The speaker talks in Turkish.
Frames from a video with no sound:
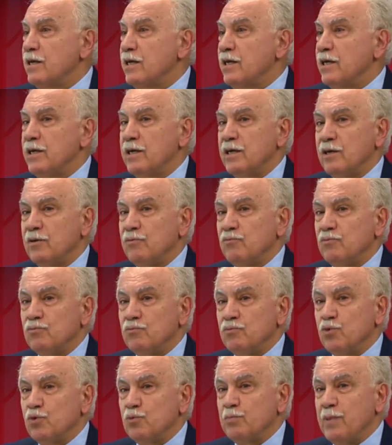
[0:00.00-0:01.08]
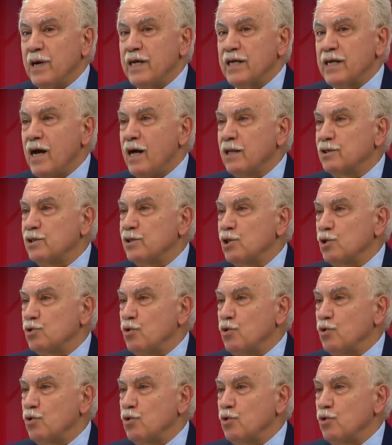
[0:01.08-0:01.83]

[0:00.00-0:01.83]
e, Türk bayrağı altında